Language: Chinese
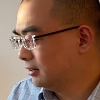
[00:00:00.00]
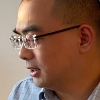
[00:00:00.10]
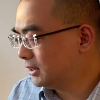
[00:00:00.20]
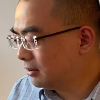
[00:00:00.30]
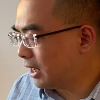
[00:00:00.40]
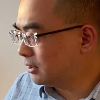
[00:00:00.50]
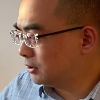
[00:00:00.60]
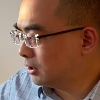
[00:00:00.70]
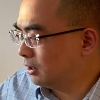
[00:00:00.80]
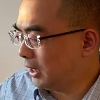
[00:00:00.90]
那现在呢，
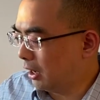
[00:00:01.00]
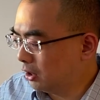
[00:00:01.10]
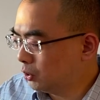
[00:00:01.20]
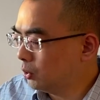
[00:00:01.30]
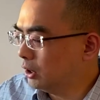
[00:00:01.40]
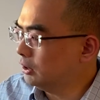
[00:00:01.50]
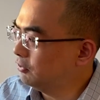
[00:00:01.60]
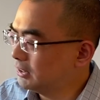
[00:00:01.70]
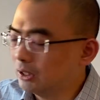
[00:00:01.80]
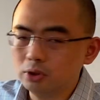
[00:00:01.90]
这个两个都可以
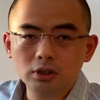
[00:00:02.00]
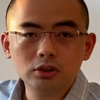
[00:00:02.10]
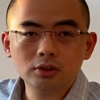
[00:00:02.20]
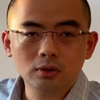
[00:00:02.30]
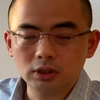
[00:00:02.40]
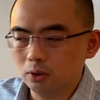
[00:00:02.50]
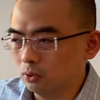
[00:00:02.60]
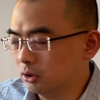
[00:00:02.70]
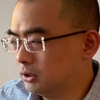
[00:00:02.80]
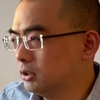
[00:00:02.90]
放大对焦之后呢，
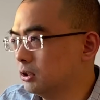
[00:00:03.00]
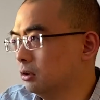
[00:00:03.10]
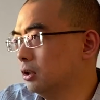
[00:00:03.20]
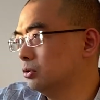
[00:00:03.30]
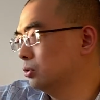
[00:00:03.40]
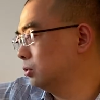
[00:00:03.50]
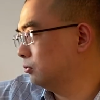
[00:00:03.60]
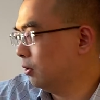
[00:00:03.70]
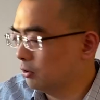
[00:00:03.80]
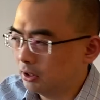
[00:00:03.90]
我进行了就是说，
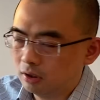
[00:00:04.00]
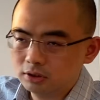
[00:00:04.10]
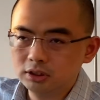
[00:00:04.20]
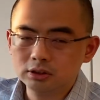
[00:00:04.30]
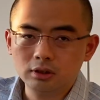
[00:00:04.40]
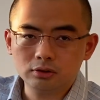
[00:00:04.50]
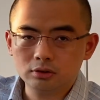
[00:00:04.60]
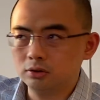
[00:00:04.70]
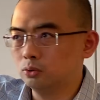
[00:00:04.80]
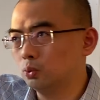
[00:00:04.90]
帮我在这儿进行了
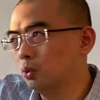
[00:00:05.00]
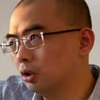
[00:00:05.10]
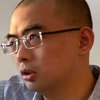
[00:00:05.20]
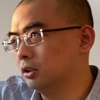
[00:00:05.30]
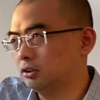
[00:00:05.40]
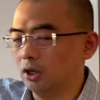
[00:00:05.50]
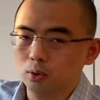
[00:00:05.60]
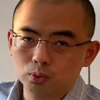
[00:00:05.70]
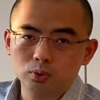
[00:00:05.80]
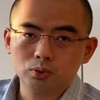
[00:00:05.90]
多个
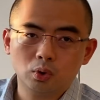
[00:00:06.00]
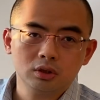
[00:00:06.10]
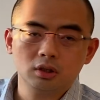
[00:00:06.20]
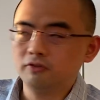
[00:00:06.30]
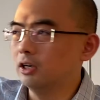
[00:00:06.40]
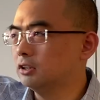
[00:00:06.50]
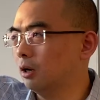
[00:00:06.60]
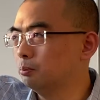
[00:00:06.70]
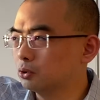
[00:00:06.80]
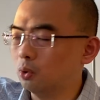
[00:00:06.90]
角度、多个方
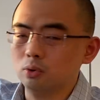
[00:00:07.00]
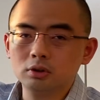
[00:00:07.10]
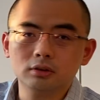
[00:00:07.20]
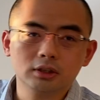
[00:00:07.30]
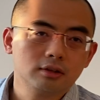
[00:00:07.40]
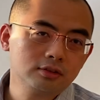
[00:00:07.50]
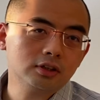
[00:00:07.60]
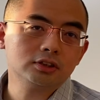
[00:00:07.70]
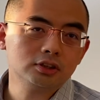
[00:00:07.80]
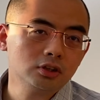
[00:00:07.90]
向不同的这个
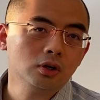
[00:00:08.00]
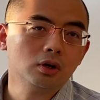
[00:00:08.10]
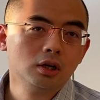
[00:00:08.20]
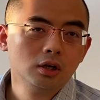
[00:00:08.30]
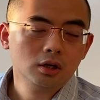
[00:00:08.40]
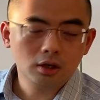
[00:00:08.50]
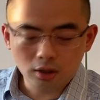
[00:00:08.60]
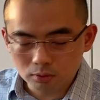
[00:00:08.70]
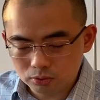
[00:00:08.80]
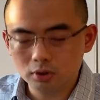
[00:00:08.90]
测试之后。
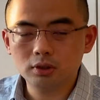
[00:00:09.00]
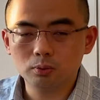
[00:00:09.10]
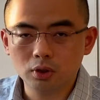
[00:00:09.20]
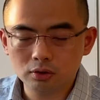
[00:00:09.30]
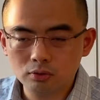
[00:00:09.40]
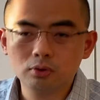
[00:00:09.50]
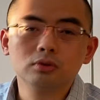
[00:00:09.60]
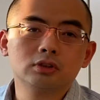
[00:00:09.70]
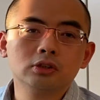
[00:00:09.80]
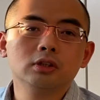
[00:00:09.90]
呃，我觉我最
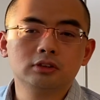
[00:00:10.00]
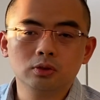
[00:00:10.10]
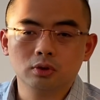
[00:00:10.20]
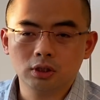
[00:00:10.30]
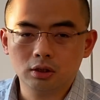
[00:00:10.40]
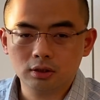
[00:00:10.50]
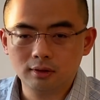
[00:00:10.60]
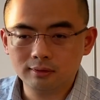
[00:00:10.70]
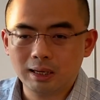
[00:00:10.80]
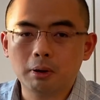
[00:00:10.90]
终得出的结果呢，
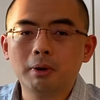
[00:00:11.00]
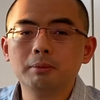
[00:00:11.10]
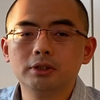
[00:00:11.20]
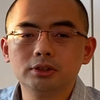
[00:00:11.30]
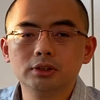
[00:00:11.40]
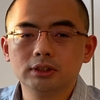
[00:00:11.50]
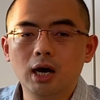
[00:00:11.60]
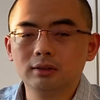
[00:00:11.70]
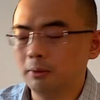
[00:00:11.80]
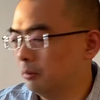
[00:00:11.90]
跟大马马本是一
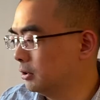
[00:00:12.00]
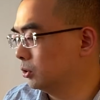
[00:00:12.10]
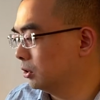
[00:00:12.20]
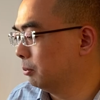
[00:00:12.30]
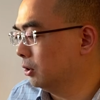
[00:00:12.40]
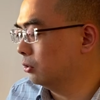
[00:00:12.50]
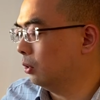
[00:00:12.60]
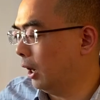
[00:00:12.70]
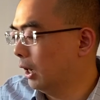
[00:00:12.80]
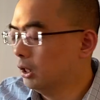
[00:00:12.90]
样，大马妈本说的没有
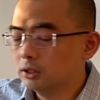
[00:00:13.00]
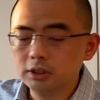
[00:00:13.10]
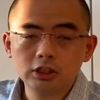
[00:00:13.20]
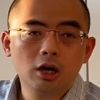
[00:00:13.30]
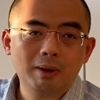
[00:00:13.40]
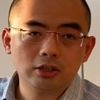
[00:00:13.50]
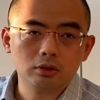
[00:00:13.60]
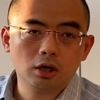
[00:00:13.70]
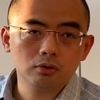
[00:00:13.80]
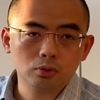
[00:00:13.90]
错啊。这幺八九
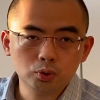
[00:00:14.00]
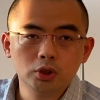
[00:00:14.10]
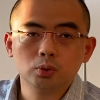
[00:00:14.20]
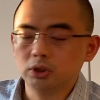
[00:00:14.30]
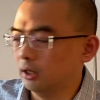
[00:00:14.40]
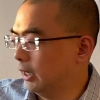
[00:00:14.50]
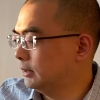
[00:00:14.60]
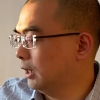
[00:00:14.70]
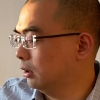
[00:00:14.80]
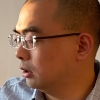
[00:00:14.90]
幺从锐度上来
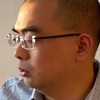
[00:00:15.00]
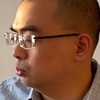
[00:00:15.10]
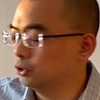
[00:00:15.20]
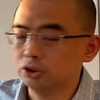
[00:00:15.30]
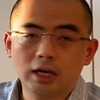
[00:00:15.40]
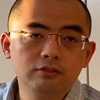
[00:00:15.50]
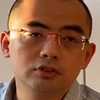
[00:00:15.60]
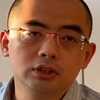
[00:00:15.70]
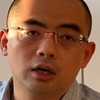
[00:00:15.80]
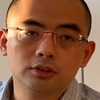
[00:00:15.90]
讲，跟五十 f
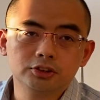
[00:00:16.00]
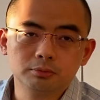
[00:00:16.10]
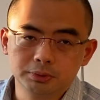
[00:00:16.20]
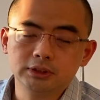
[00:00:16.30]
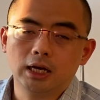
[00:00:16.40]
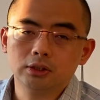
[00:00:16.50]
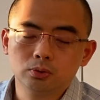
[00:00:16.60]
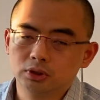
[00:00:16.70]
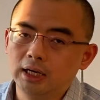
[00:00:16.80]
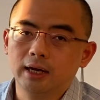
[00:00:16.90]
一点四比起来，
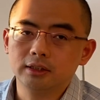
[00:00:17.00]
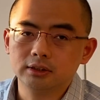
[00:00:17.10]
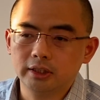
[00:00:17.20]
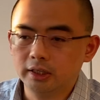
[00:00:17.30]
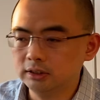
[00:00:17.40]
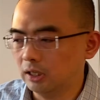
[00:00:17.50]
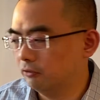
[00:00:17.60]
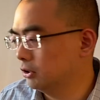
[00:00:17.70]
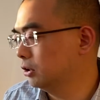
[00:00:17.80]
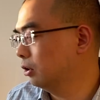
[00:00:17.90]
就是差了一截，一点
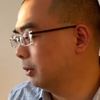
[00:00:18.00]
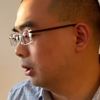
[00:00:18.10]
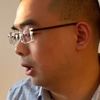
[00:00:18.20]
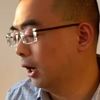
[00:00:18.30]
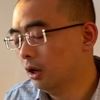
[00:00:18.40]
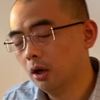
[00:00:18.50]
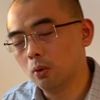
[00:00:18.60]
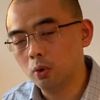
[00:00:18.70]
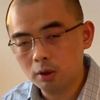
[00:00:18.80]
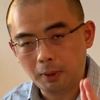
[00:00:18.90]
问题都没有啊。
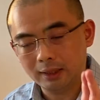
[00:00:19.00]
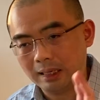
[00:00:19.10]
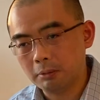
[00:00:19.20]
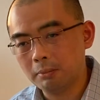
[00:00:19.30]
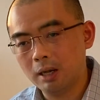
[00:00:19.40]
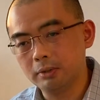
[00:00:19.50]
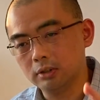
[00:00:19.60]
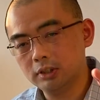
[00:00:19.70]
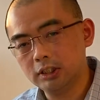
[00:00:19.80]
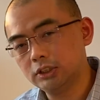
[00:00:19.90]
我会把大马妈本
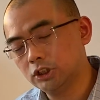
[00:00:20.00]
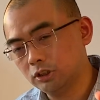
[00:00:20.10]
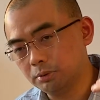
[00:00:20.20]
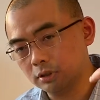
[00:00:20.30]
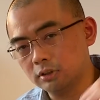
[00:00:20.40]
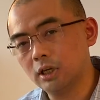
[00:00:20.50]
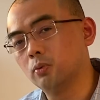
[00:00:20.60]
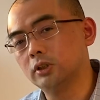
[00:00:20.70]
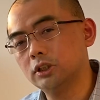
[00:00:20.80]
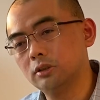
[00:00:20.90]
的那一期视频搁在
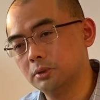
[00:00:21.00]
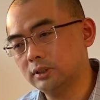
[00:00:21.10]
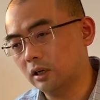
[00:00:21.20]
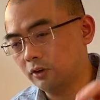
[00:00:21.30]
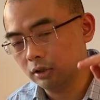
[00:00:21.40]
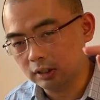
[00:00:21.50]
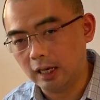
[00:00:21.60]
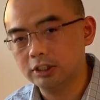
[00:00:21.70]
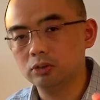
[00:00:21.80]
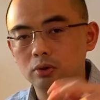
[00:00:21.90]
我这视频下方，你
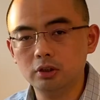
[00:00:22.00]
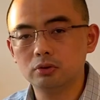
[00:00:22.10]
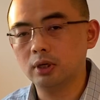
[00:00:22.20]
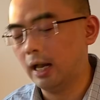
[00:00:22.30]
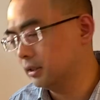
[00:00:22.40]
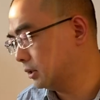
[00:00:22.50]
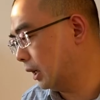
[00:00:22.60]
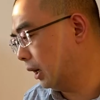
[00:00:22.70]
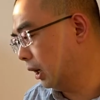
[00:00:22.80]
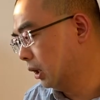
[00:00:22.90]
感兴趣可以去看一下
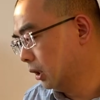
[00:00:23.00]
啊。